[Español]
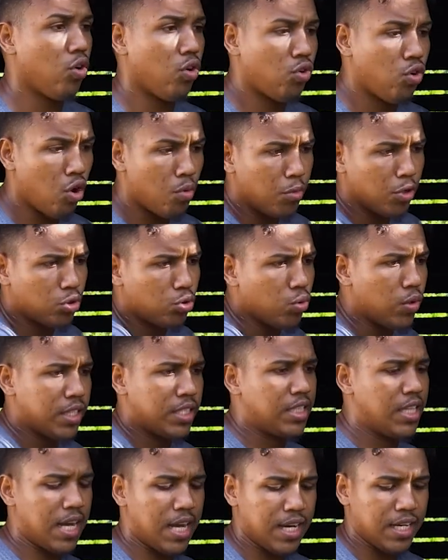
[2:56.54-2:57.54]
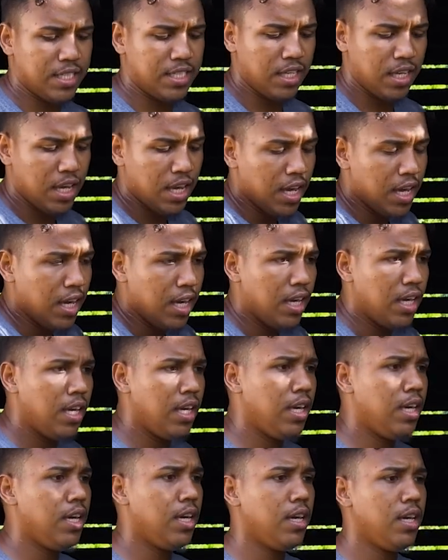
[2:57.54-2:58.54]
como tú estás
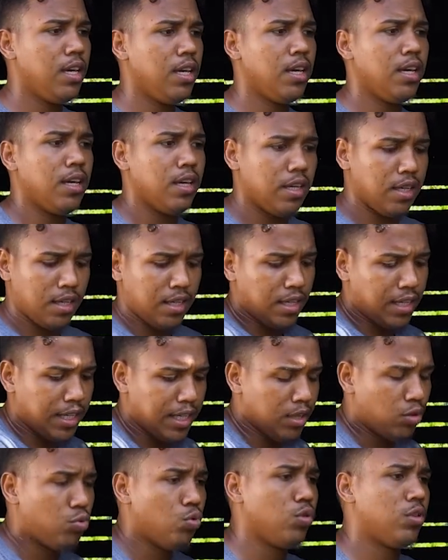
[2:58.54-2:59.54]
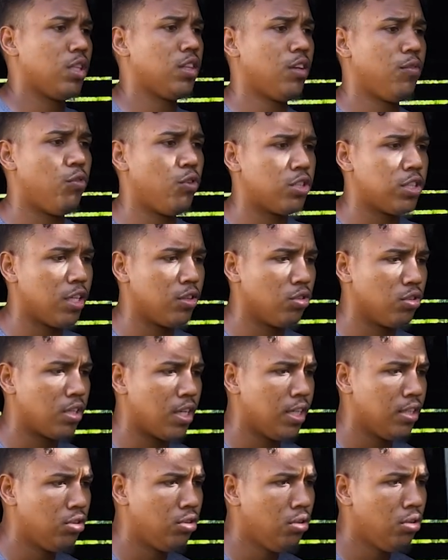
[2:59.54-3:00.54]
y que tú te estés forzando
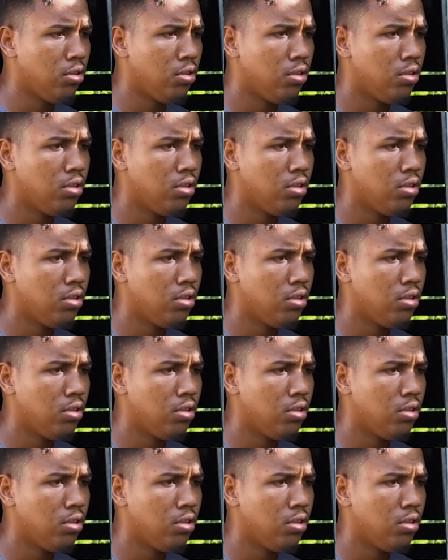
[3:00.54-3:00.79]
tanto.